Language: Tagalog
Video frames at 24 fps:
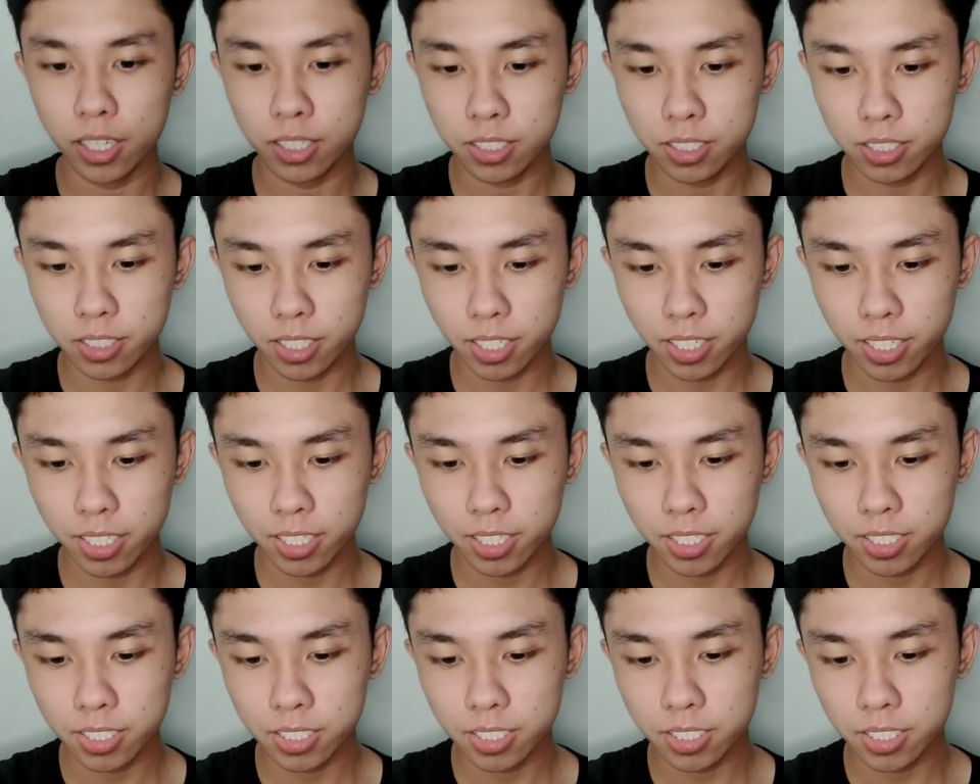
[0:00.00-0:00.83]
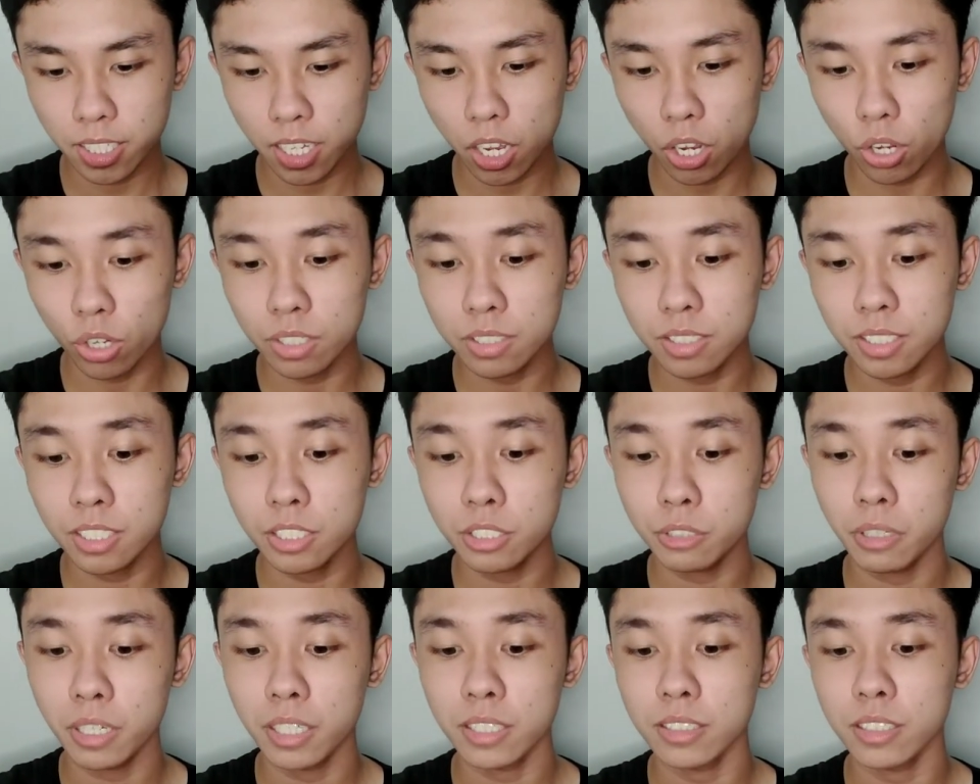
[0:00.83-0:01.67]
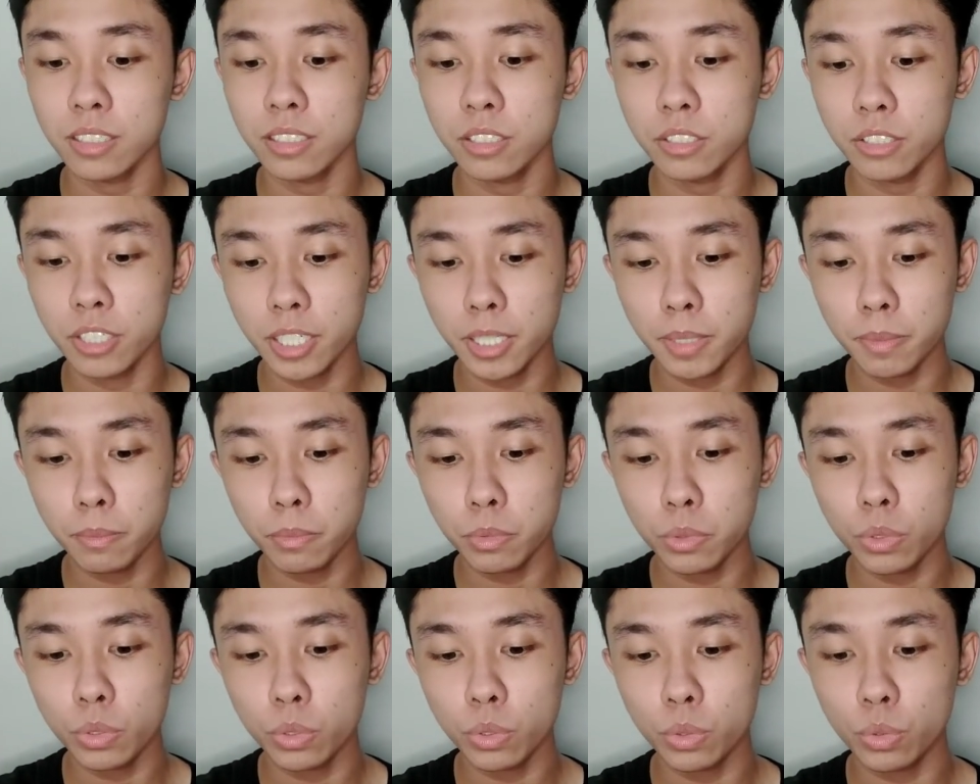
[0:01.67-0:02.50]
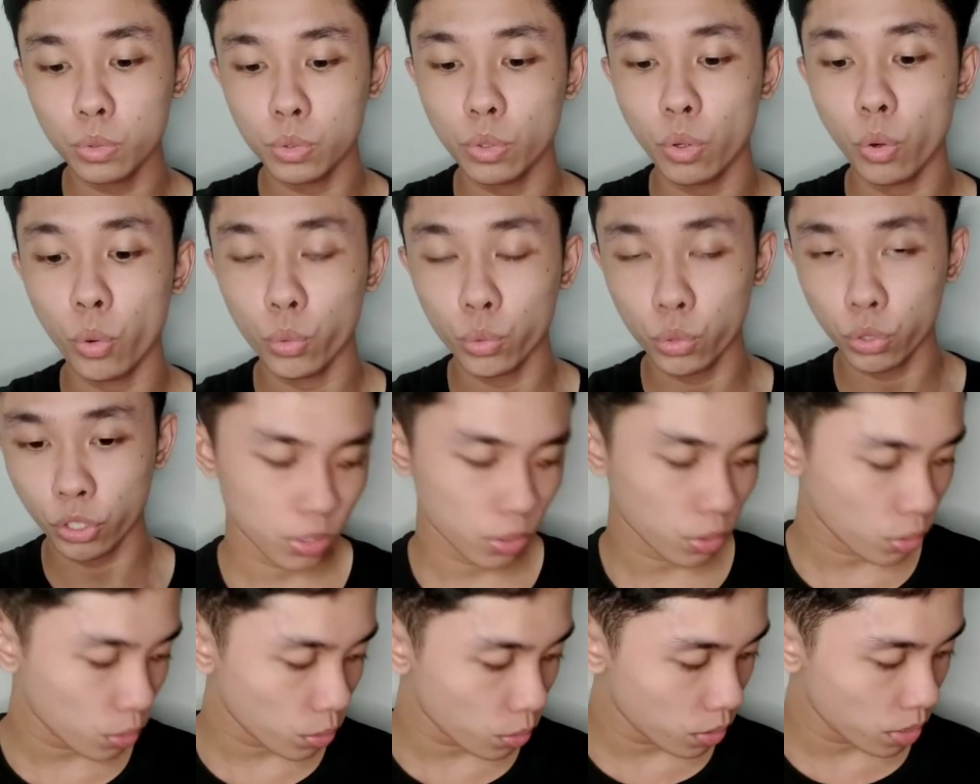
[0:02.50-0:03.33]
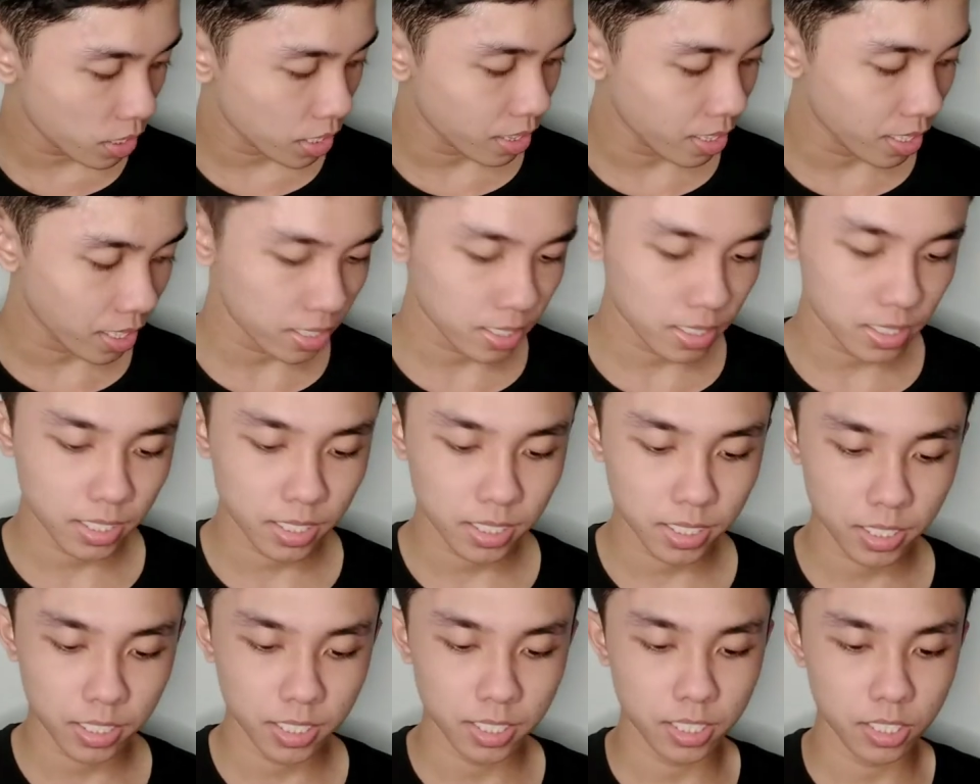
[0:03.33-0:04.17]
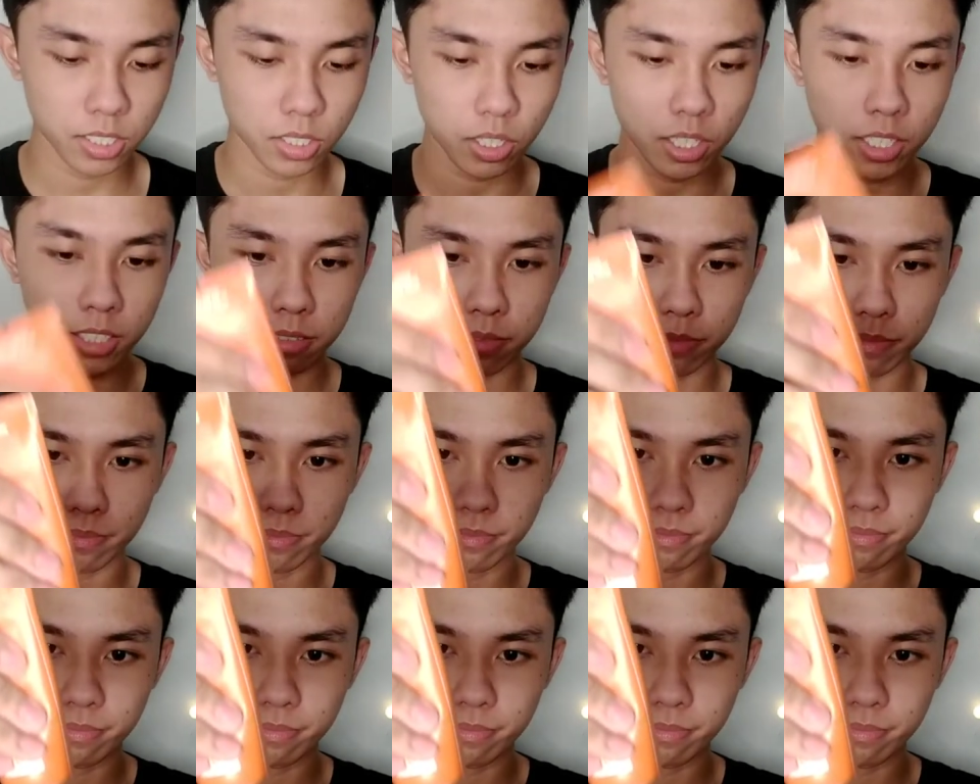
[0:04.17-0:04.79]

this is a concentrated cream to toner. So let's start.